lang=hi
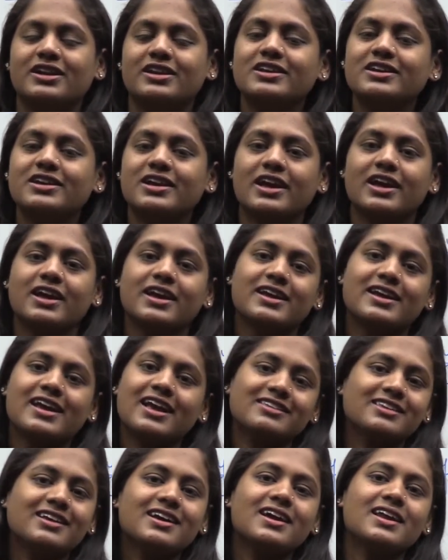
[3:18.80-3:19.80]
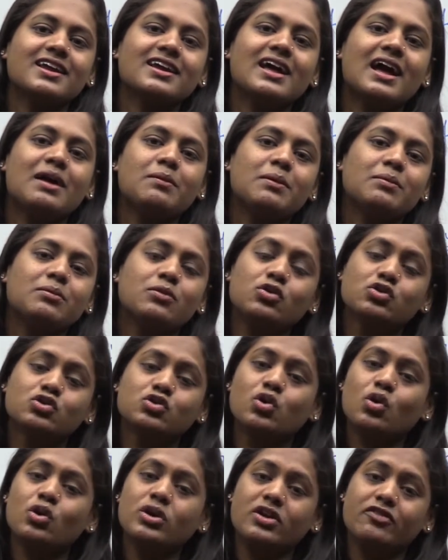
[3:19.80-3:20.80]
ठीक है कैसे करेंगे आप खुद
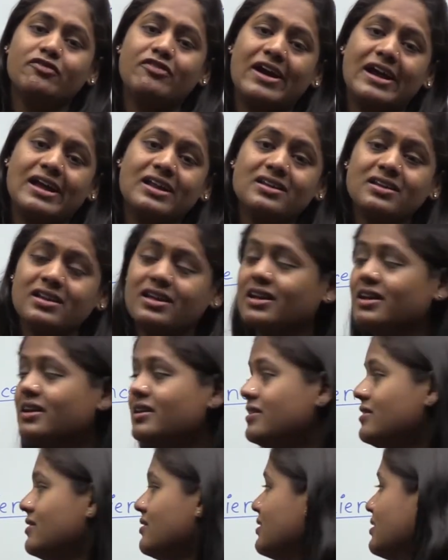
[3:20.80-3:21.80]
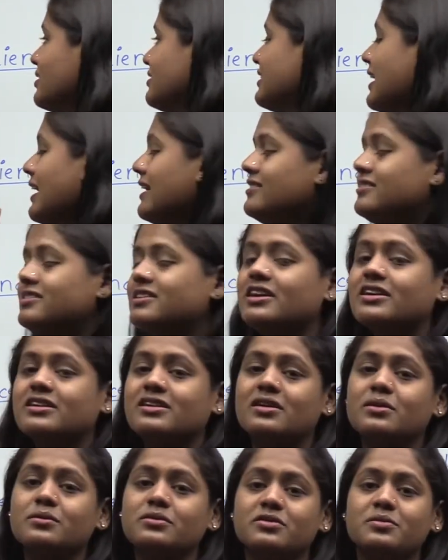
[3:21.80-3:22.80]
को डिफाइन इन साइंस के
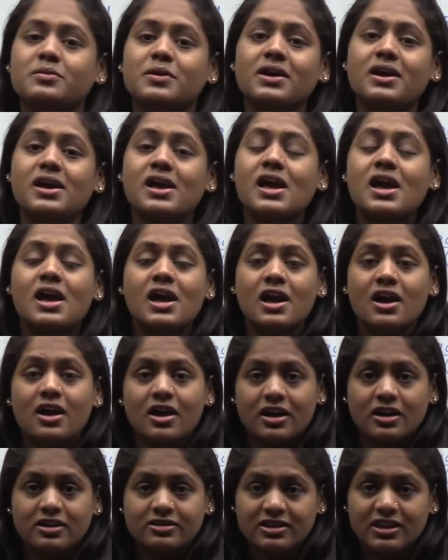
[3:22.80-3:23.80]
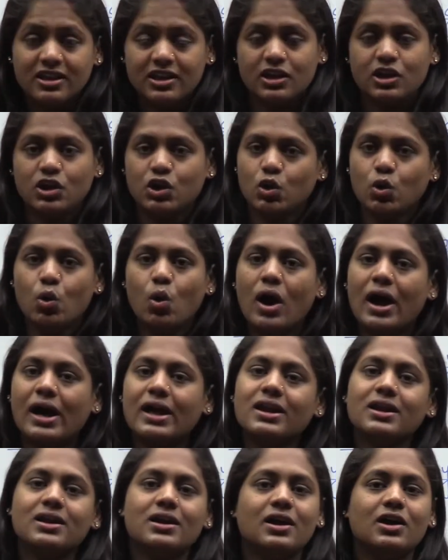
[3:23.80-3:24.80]
टर्म्स में सी यू
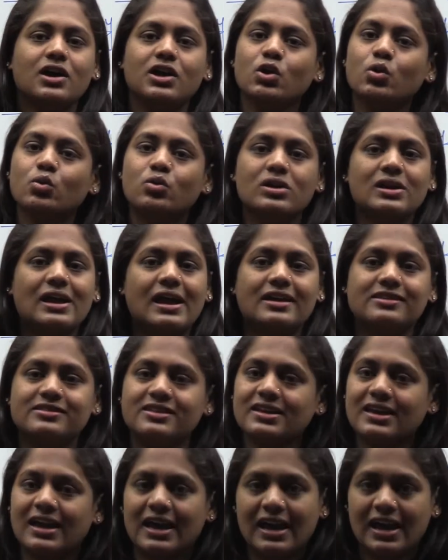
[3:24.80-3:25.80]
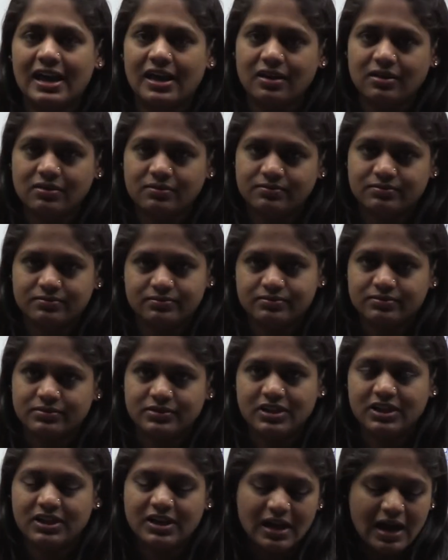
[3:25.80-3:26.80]
आर यूटिलाइजिंग एयर
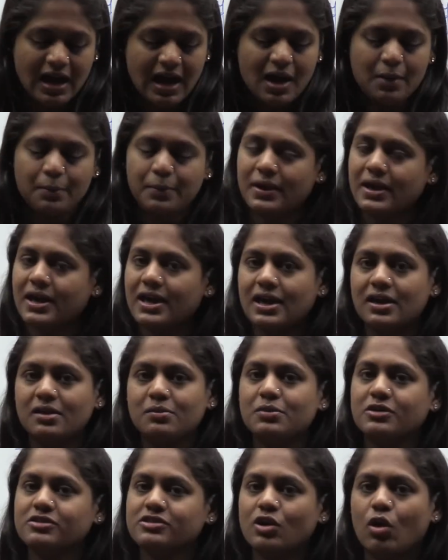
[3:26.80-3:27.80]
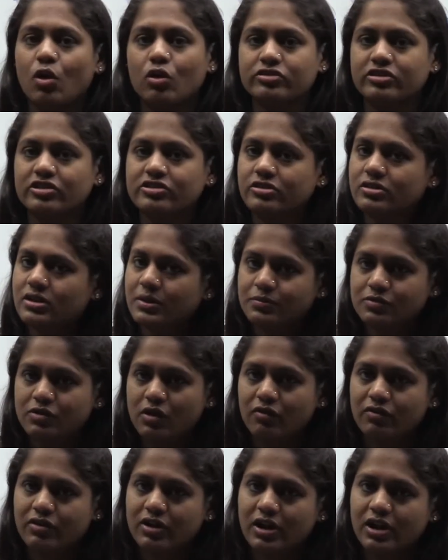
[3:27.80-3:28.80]
ठीक है आप एयर में से ऑक्सीजन
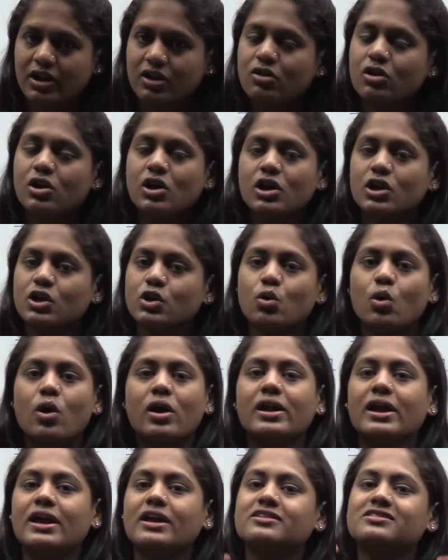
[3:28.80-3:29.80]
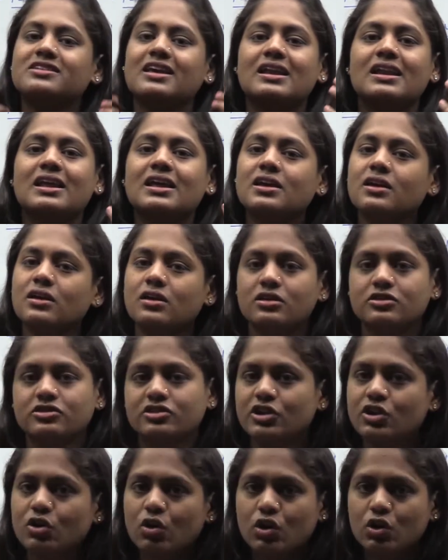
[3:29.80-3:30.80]
एब्जॉर्ब करें यू आर एक्सेलिंग
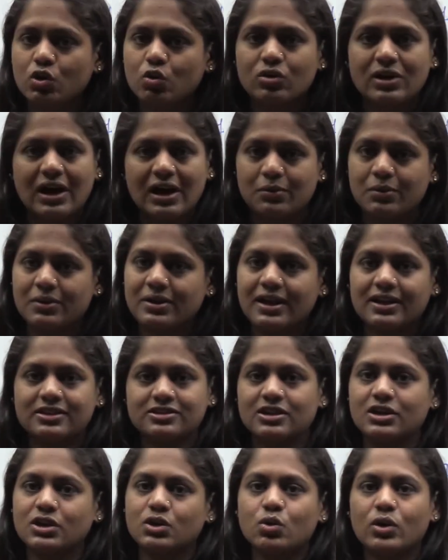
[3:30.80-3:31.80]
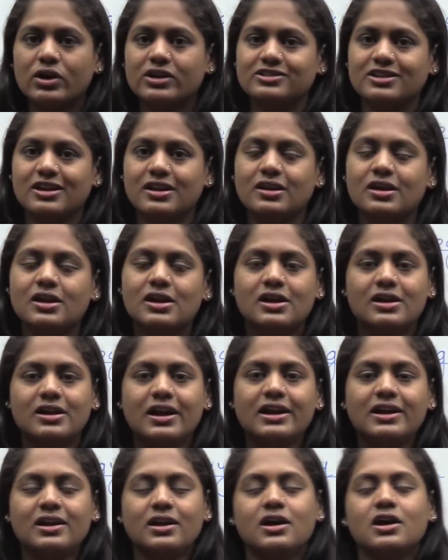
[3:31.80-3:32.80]
सी ओ टू कार्बन डाइऑक्साइड यू एक्सेल
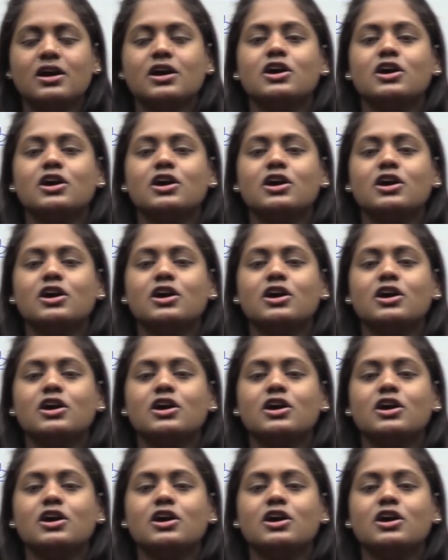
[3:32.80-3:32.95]
राइट